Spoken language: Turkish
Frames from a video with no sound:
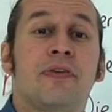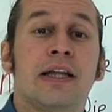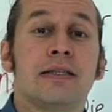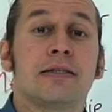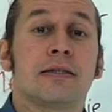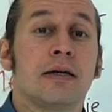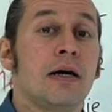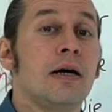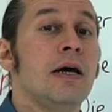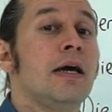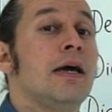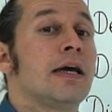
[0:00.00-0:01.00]
Fenster.
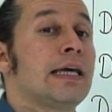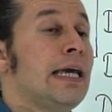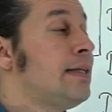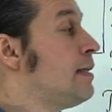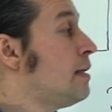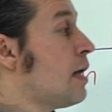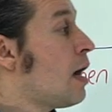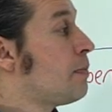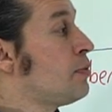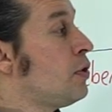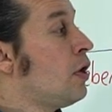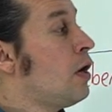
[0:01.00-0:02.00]
Kedi ne
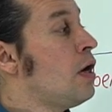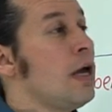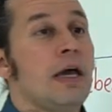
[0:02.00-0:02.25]
yapıyor?